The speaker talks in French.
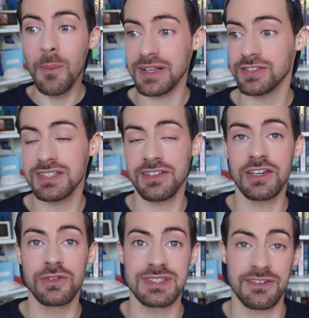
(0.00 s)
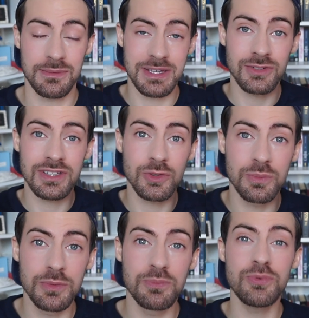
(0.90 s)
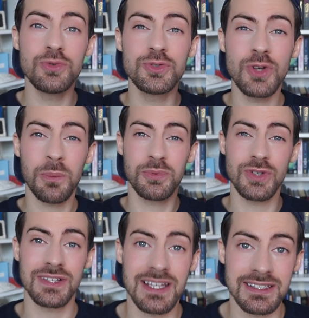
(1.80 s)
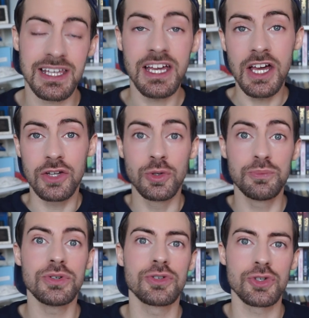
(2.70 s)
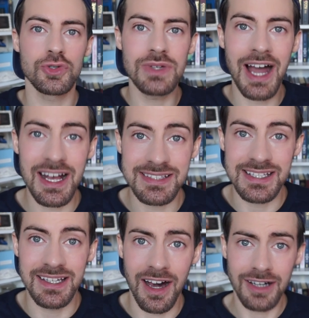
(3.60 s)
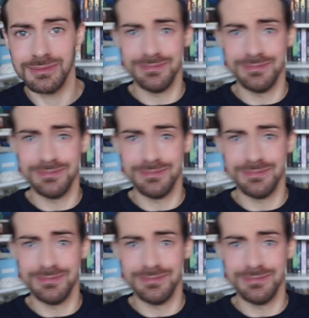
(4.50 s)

parce que c'est vrai que ça fait maintenant depuis plusieurs, plusieurs années, depuis que je suis assez grand,